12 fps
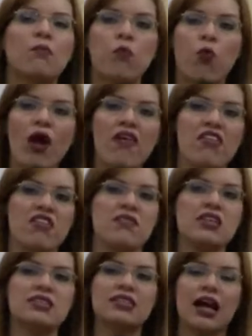puede
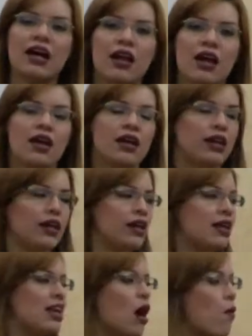debilitar
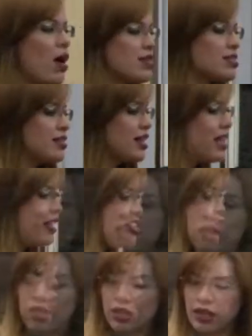eh, las bases de la
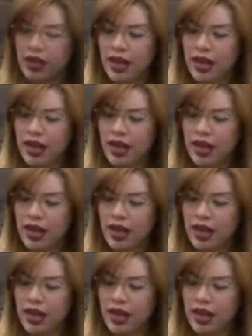relación.